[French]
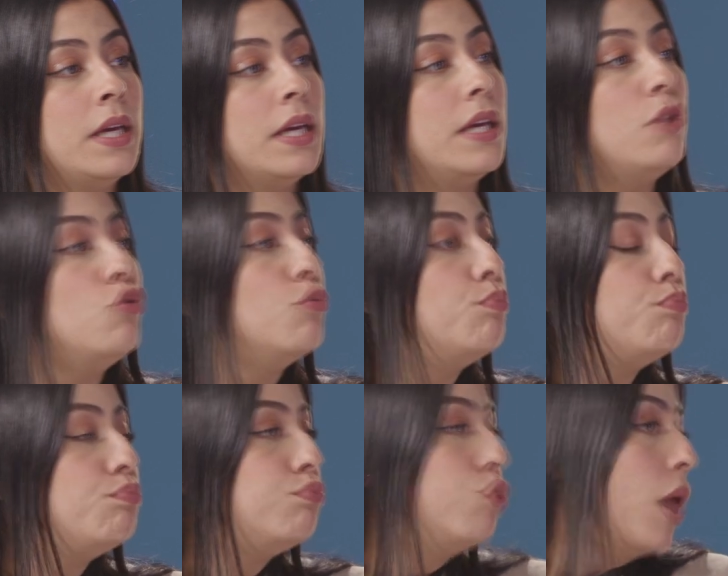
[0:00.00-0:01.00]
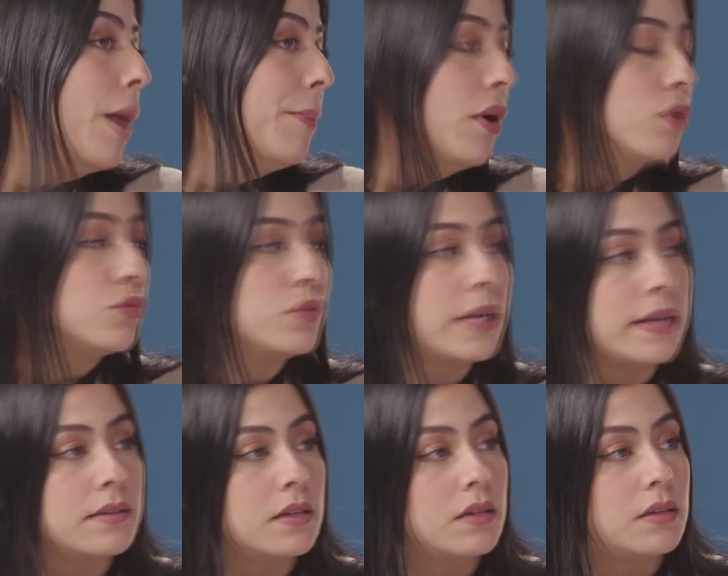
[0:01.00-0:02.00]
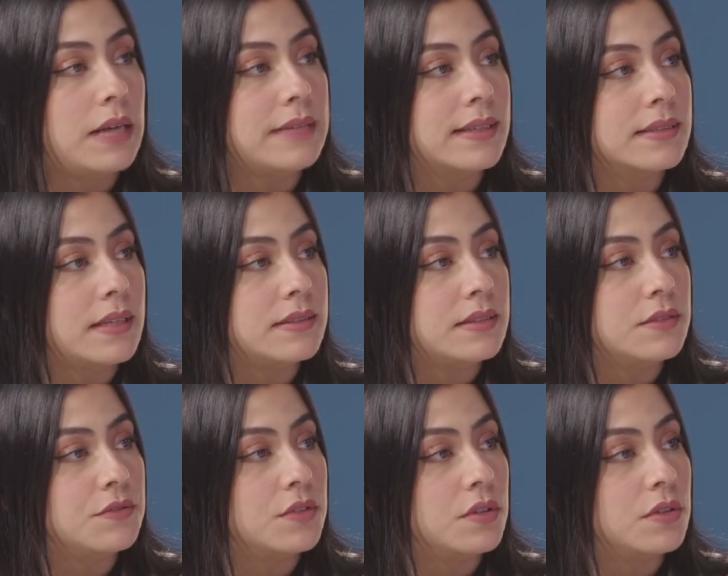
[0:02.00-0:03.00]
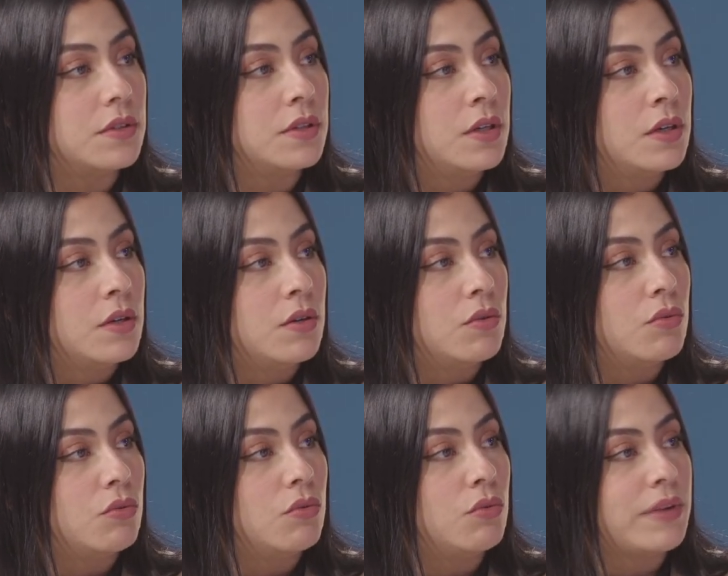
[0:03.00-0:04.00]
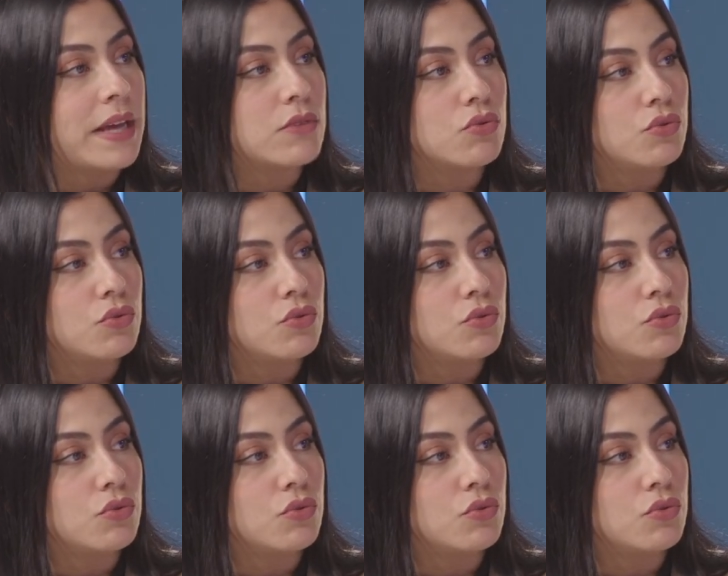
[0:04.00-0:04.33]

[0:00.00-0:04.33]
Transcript: et ne pourra pas en tout cas être l'alternative au gaz russe